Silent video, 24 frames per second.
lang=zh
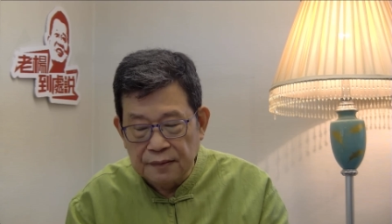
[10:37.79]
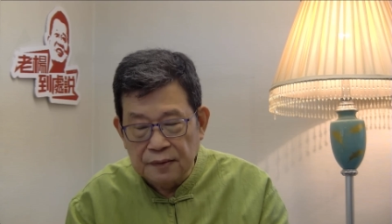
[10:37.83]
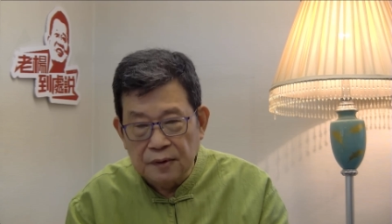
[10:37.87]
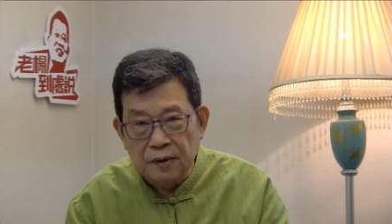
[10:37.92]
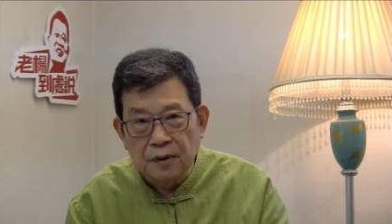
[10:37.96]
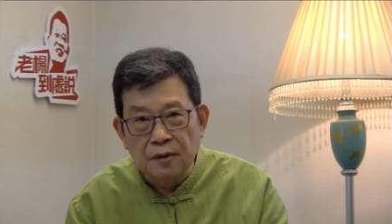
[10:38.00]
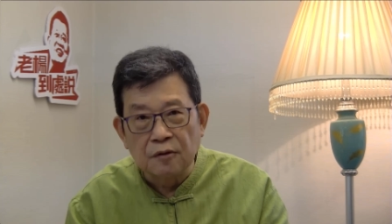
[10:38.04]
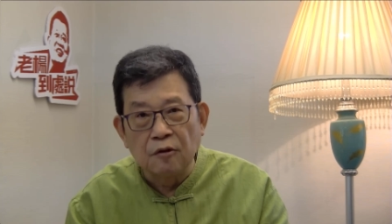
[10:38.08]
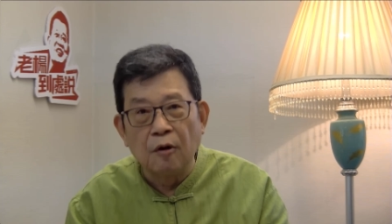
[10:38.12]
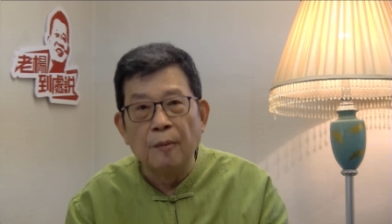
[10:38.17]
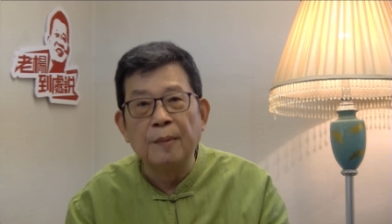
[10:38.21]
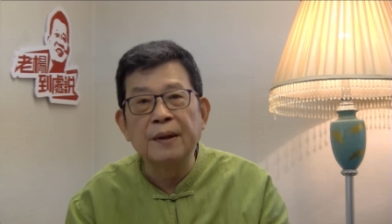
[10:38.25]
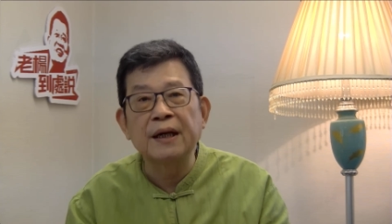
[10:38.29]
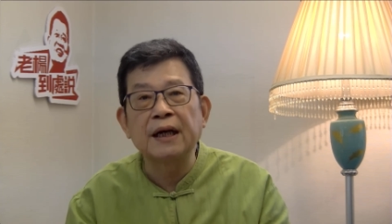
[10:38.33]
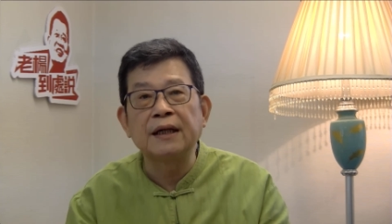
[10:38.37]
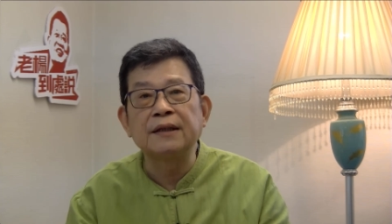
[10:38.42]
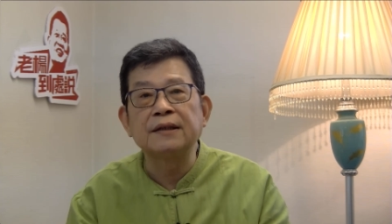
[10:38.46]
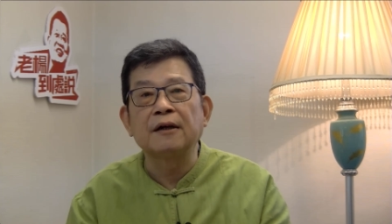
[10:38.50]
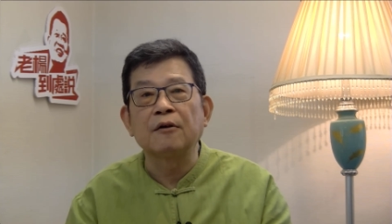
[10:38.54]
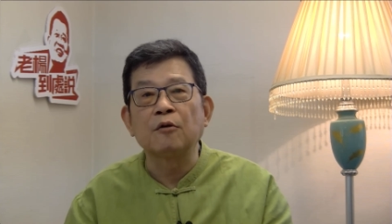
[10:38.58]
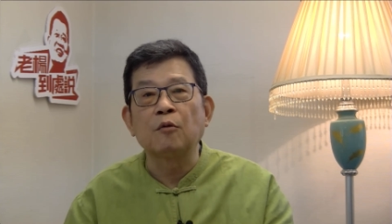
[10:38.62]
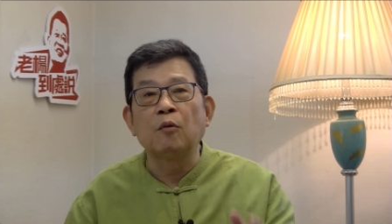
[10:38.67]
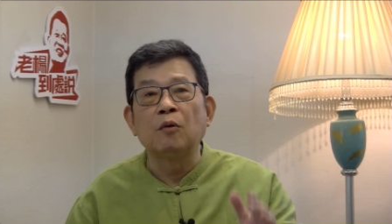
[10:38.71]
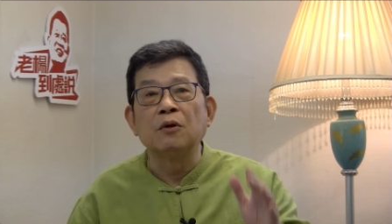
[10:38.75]
我们看到
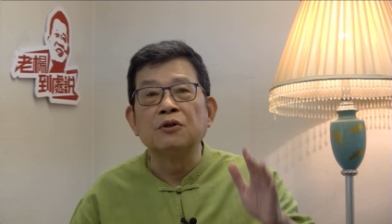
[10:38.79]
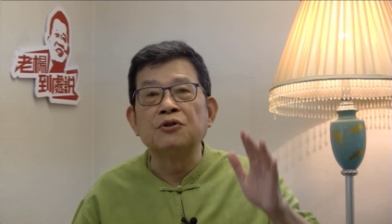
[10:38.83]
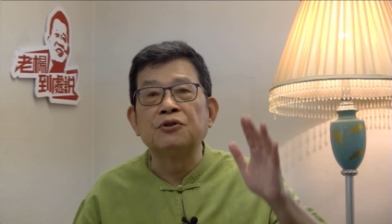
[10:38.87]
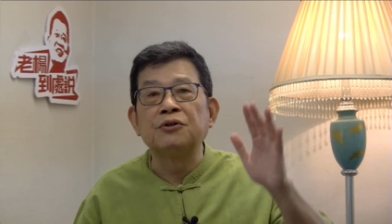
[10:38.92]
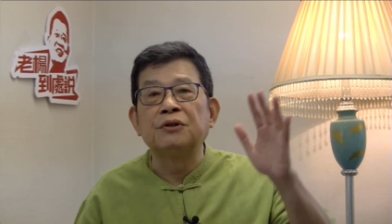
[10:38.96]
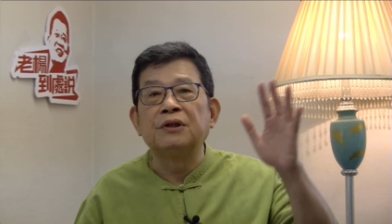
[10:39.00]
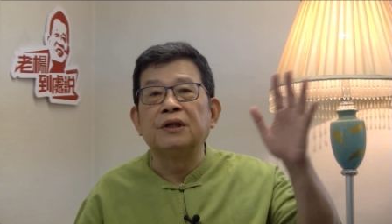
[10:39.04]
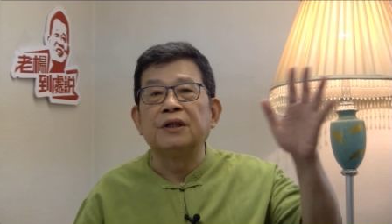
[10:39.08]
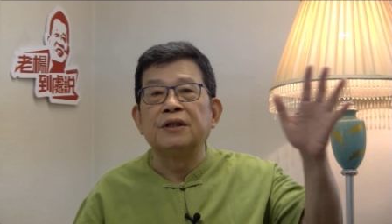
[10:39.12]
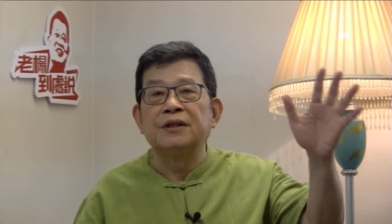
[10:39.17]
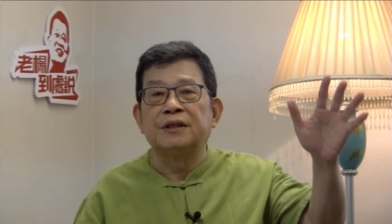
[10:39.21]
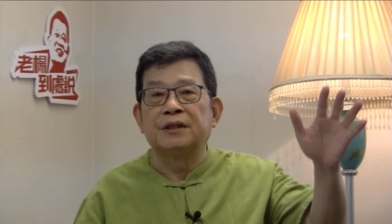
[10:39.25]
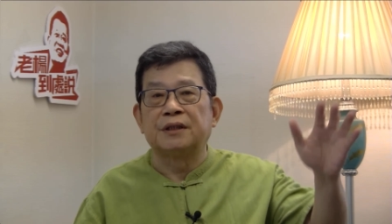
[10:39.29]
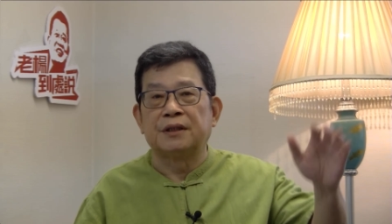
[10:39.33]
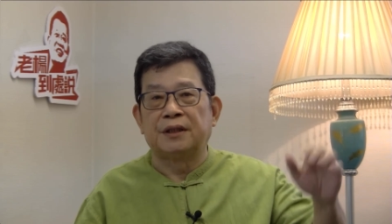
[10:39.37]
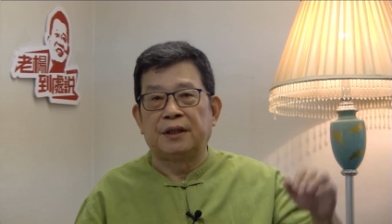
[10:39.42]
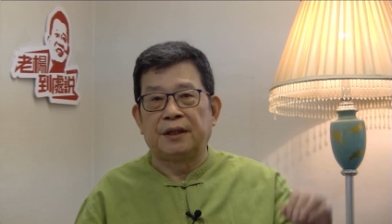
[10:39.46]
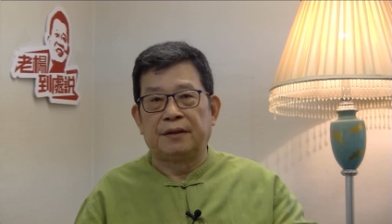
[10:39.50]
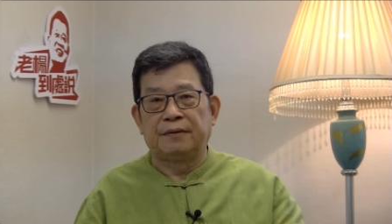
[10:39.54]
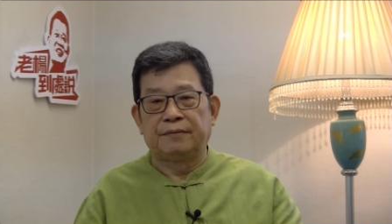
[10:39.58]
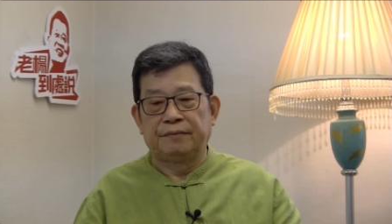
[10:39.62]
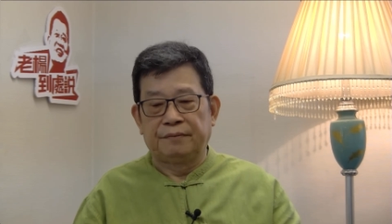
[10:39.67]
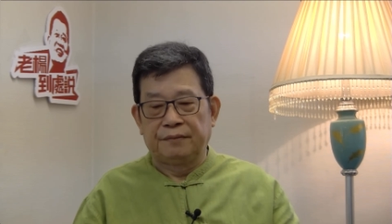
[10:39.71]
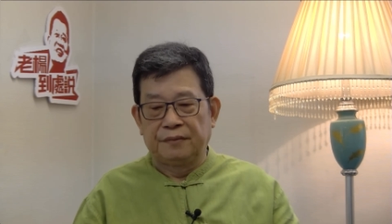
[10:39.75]
过去的二十年，
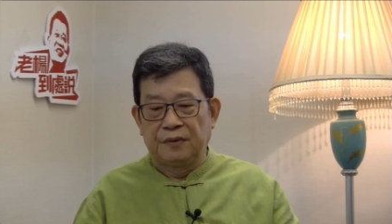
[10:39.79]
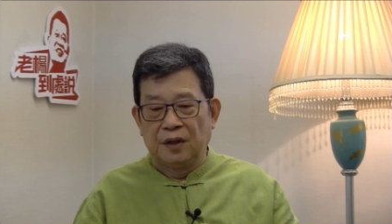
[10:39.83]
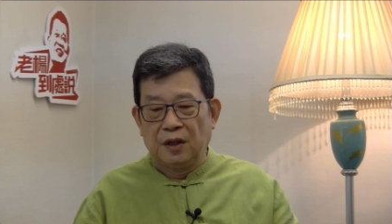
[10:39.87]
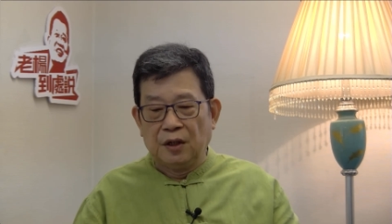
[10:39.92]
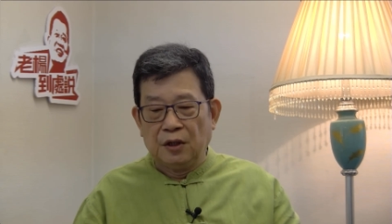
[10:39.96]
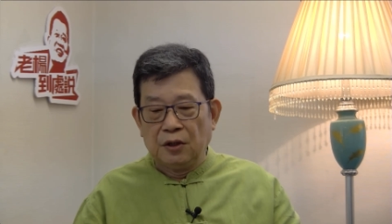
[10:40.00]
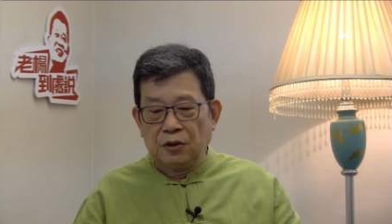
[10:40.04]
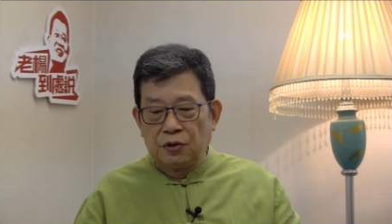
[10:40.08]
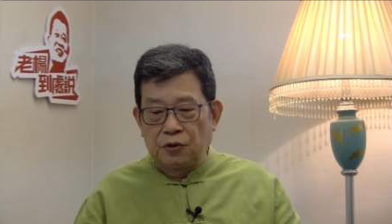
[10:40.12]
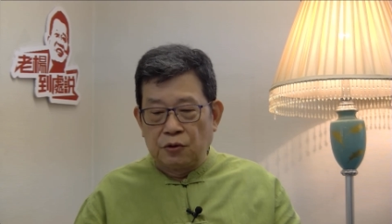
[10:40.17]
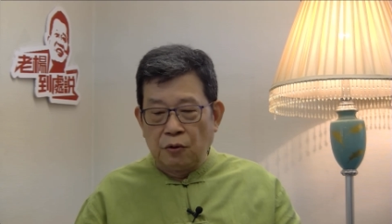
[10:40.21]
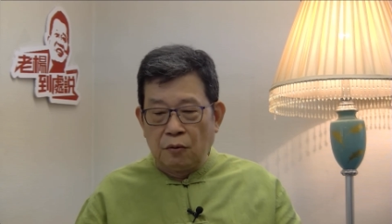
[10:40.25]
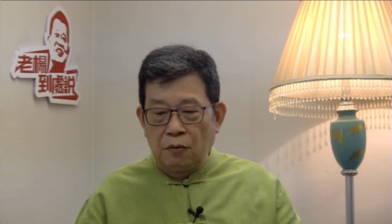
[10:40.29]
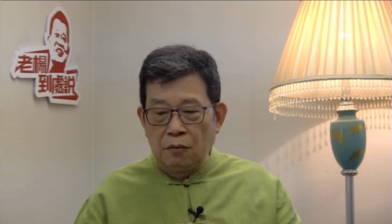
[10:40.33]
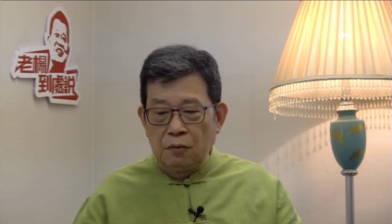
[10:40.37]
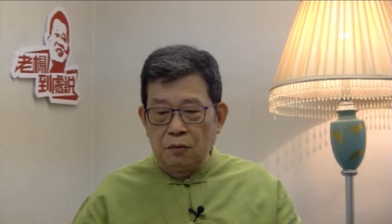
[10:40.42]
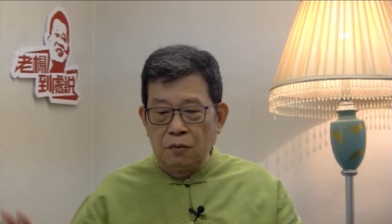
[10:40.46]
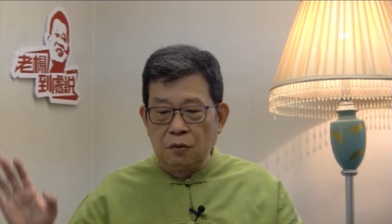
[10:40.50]
中